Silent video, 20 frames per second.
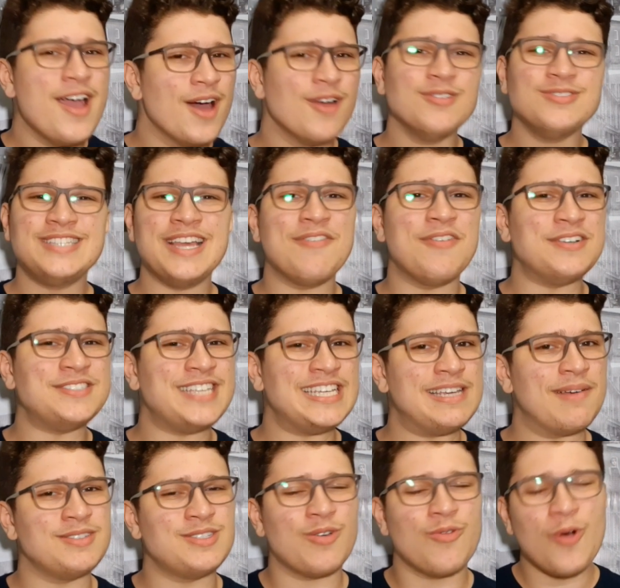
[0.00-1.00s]
Eu não sei vocês,
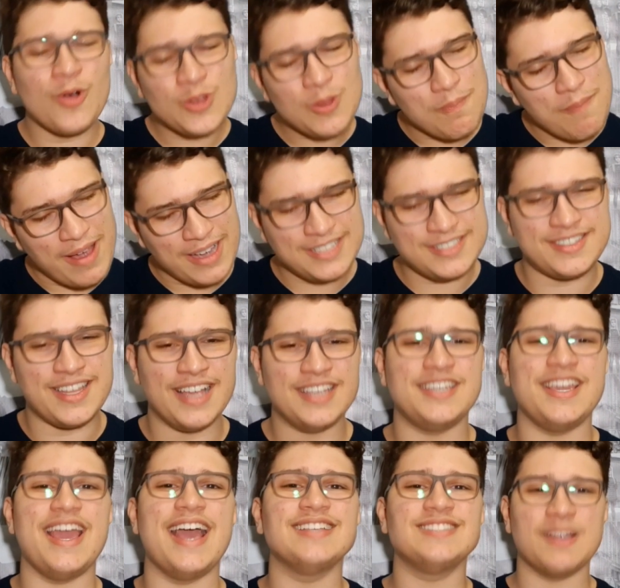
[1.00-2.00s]
mas eu curto
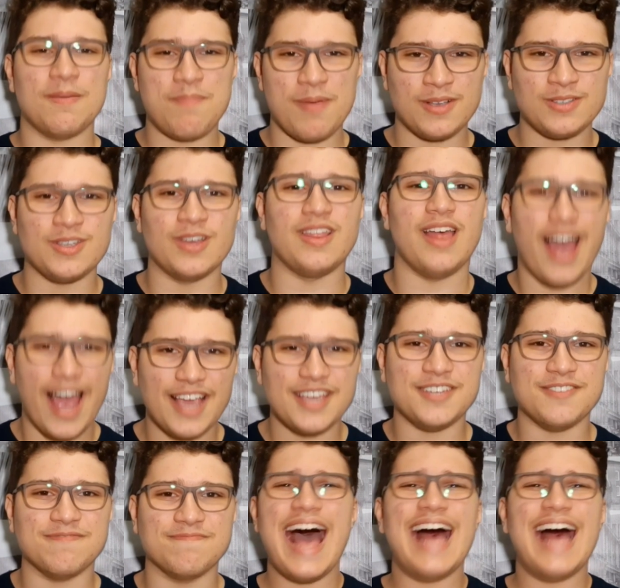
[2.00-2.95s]
bastante essa personagem.